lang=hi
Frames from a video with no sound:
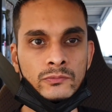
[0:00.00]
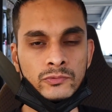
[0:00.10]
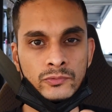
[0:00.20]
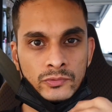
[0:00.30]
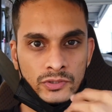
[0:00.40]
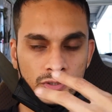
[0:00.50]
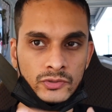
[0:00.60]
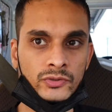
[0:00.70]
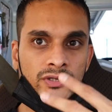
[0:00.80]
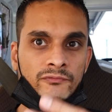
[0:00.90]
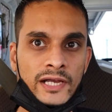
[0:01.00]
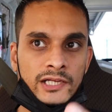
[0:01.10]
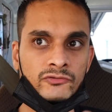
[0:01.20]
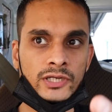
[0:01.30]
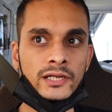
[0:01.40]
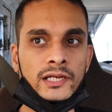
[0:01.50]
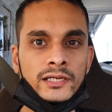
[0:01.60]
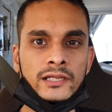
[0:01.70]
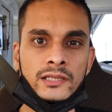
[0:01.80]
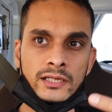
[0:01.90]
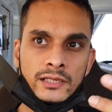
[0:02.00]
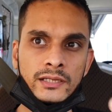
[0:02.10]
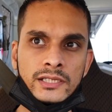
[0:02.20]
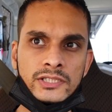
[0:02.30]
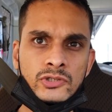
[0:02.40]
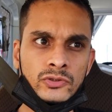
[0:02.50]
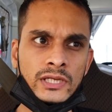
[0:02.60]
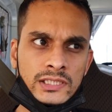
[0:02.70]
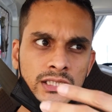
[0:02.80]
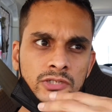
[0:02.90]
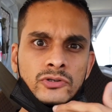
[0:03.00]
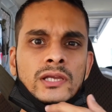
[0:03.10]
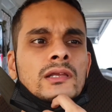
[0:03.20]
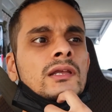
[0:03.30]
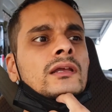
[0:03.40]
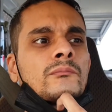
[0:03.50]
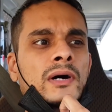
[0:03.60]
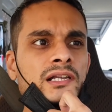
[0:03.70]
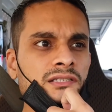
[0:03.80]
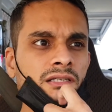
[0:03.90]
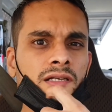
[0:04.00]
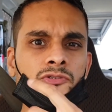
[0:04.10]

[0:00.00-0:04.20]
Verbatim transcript: तो क्योंकि वायरस वगैरह लगना ज़रा ईजी होता है इसलिए जो है मास्क